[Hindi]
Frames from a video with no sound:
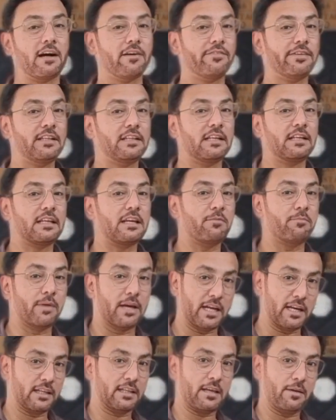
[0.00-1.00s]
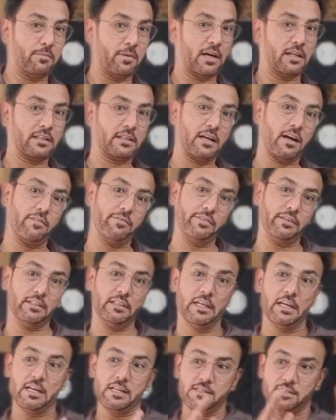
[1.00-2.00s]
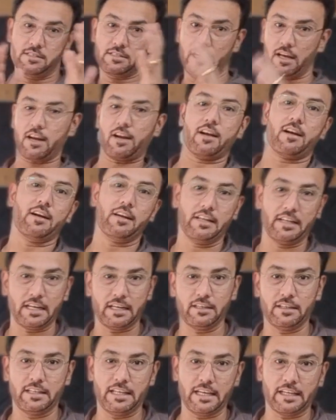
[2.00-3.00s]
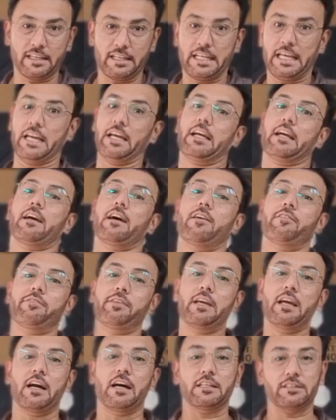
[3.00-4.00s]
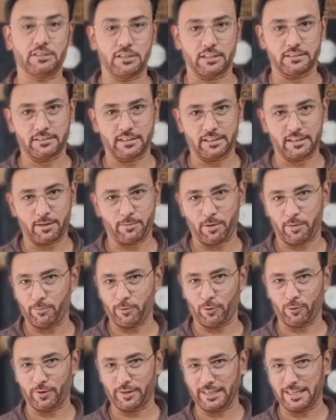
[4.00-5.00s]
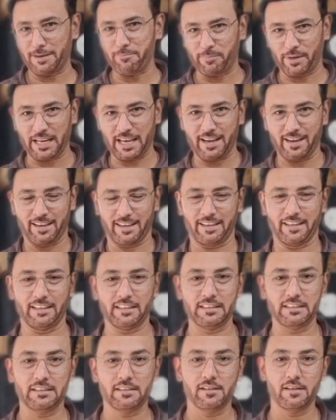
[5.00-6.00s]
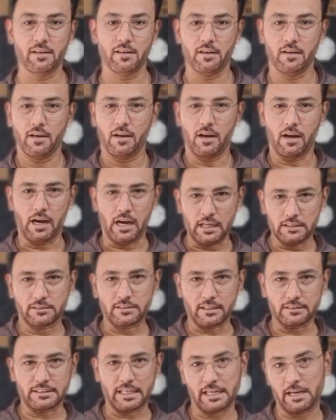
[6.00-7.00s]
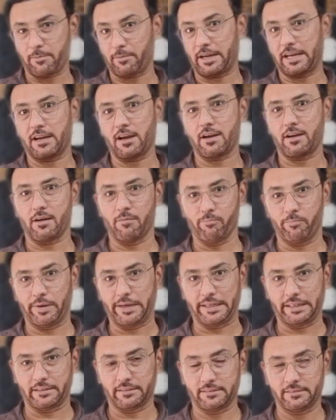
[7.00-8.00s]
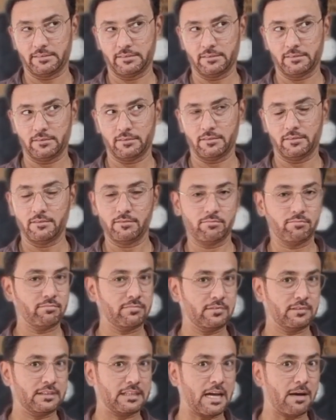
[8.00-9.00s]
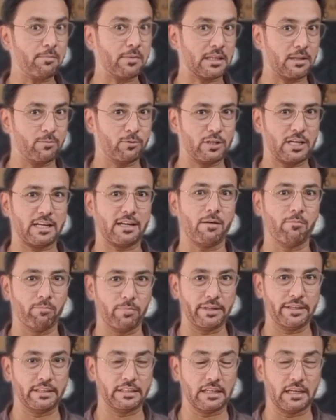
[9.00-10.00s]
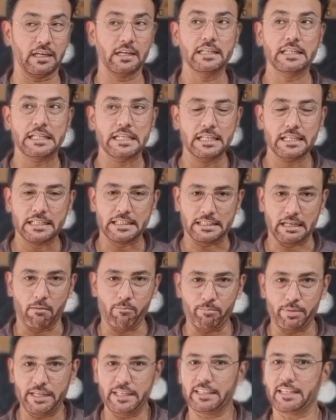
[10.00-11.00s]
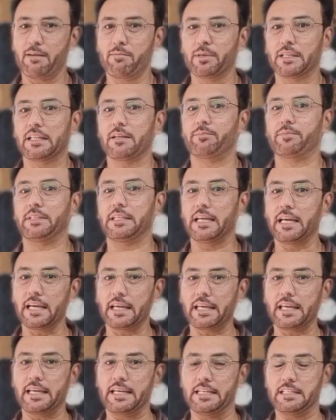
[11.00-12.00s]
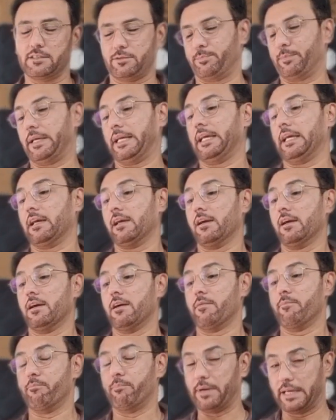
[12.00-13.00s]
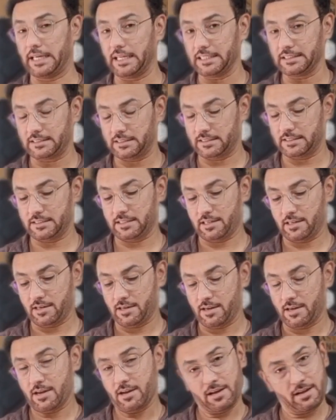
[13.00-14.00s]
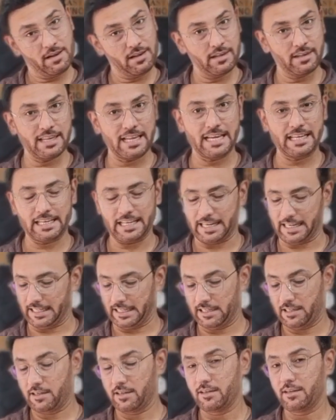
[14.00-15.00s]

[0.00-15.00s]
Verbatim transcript: काफ़ी दिन की मेहनत के बाद काफ़ी सारा कंटेंट देख के काफ़ी अच्छा सेटअप आप लोगों के लिए बनाया है आज का सेटअप रहेगा कंप्लीट क्या मतलब होता है कंप्लीट का कंप्लीट का मतलब ये कि इसमें बेस लाइनरे